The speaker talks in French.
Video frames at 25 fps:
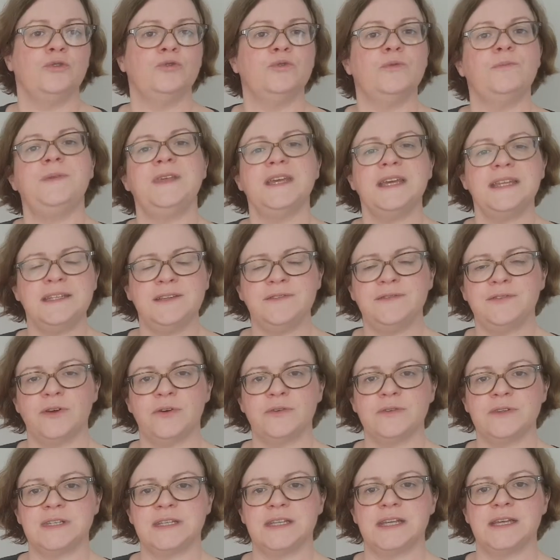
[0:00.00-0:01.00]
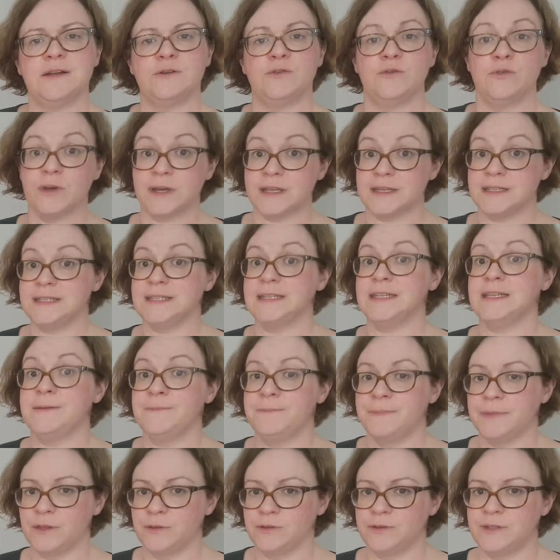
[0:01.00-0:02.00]
de bien différencier le
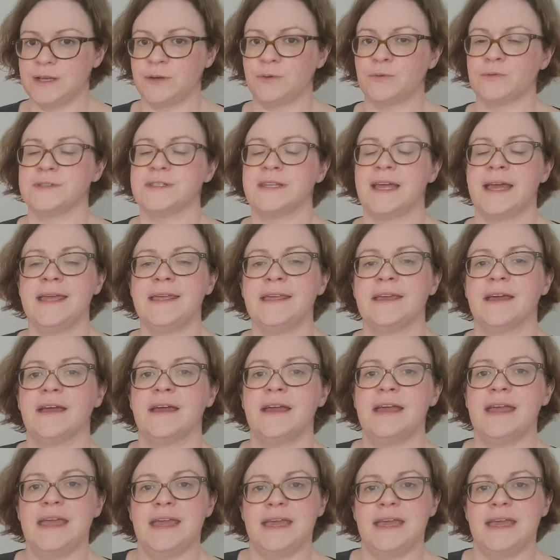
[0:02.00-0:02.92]
récit des conseils.